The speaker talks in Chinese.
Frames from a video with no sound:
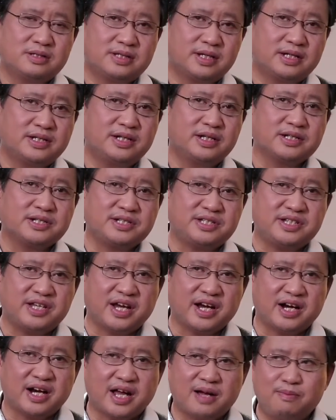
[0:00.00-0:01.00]
三项
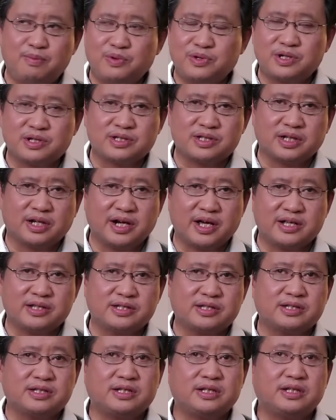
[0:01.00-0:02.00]
显然不是泽连
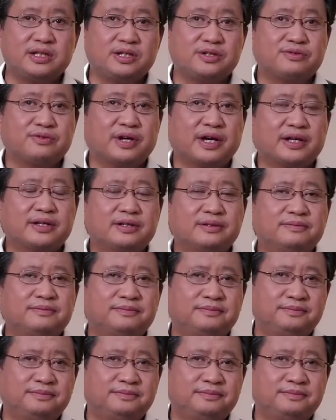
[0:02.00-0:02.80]
斯基提出来的，